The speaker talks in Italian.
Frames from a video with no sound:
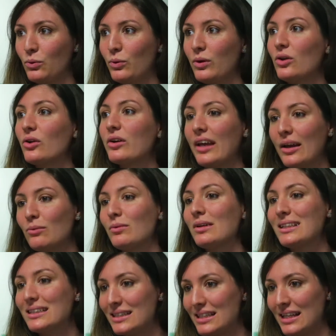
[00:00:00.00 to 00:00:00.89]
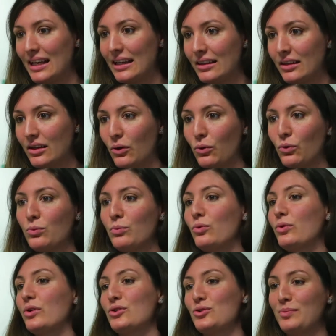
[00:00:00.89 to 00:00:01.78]
quello che è un'azienda o
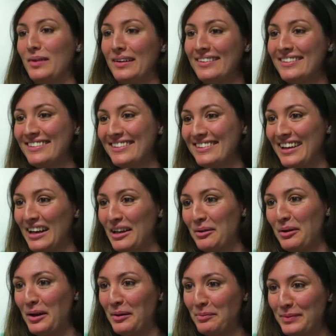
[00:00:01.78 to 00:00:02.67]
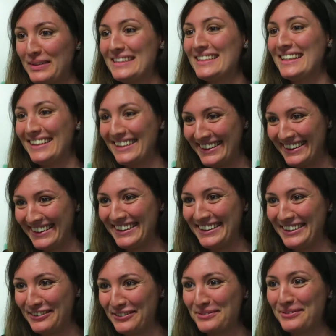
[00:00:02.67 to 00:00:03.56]
comunque insomma a, a
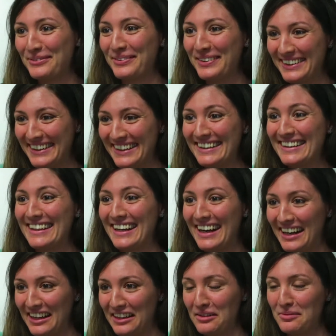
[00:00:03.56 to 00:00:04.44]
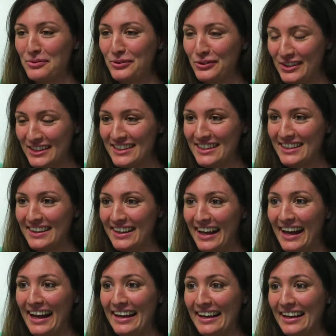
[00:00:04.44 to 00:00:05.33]
pezzettini comunque di entrare nel mondo
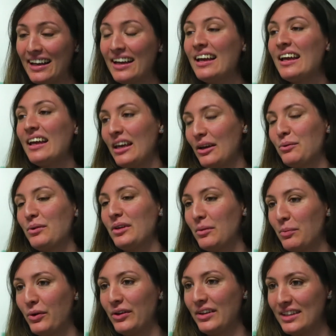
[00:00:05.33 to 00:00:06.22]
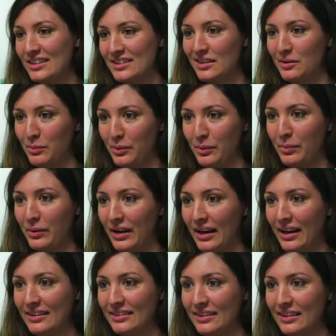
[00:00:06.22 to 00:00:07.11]
aziendale e quindi poi di essere
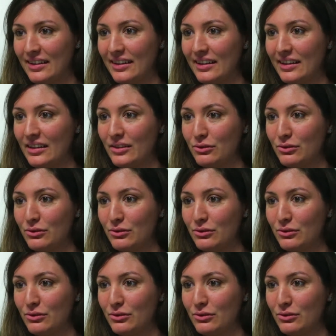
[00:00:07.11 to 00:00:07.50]
preparati anche ad